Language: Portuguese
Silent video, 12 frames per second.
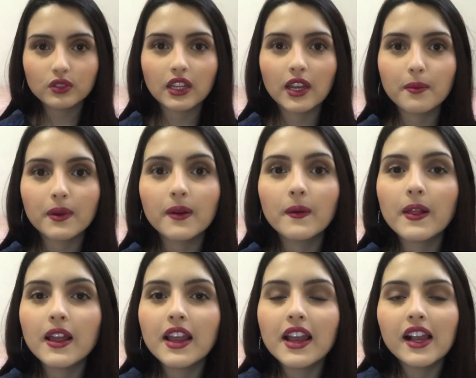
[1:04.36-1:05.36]
o tema.
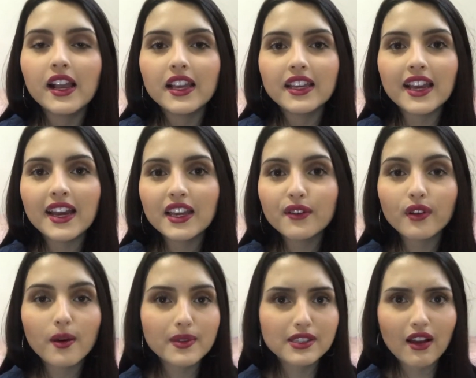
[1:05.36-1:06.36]
E aí eu vou
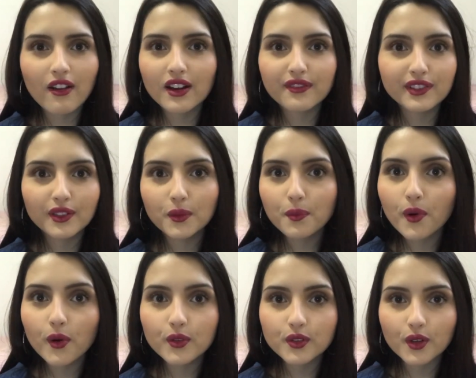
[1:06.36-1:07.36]
começar agora falando um
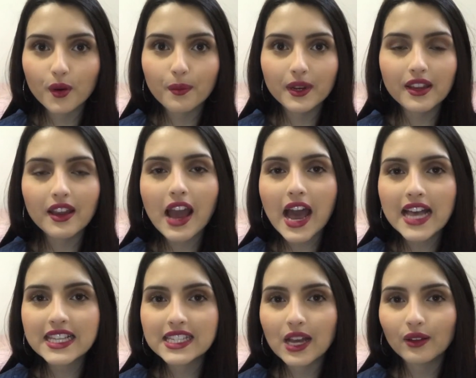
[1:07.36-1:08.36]
pouco sobre
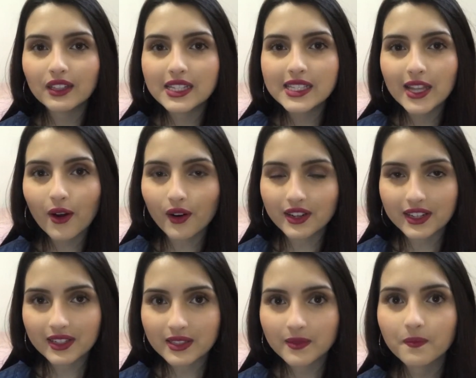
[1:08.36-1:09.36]
as aulas
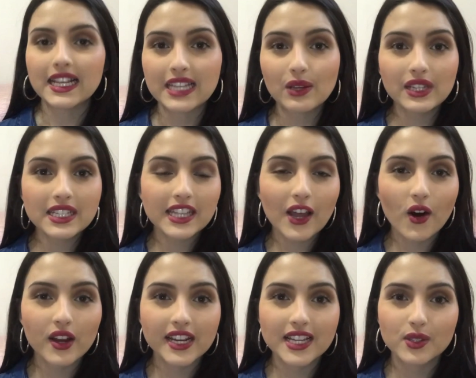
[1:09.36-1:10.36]
teóricas. As aulas
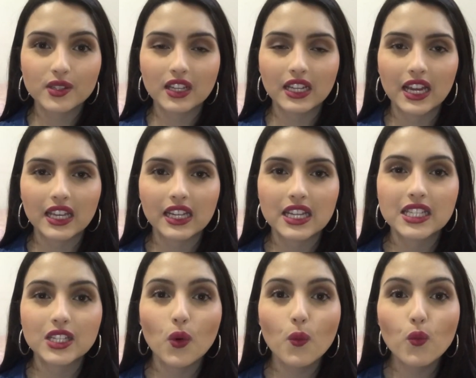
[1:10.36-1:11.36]
teóricas do Senac, elas
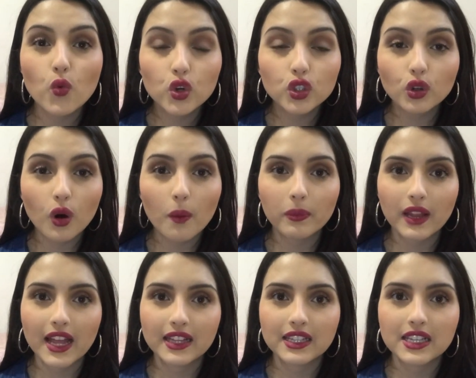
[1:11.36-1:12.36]
são muito
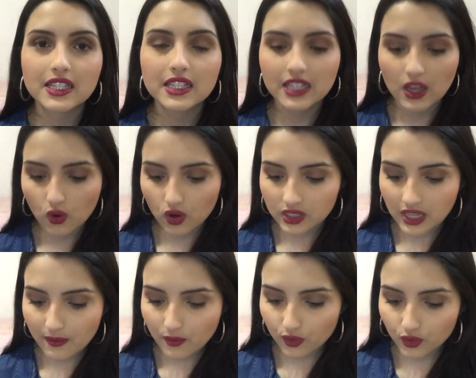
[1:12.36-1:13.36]
completas. Eu gostei
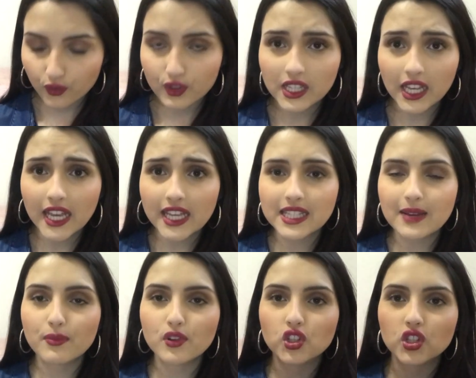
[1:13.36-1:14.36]
muito, você ganha essa
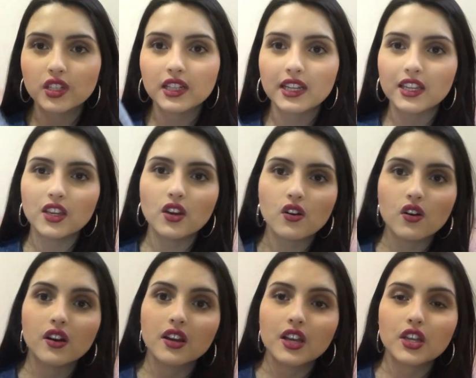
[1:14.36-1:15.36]
apostila aqui, ó,
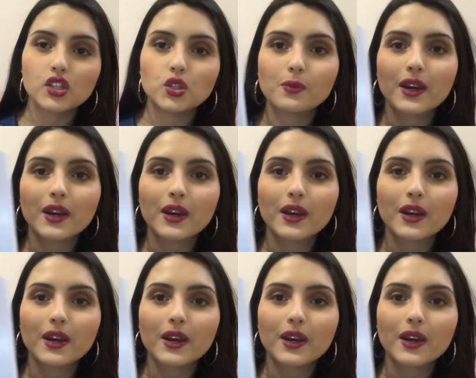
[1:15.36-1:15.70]
de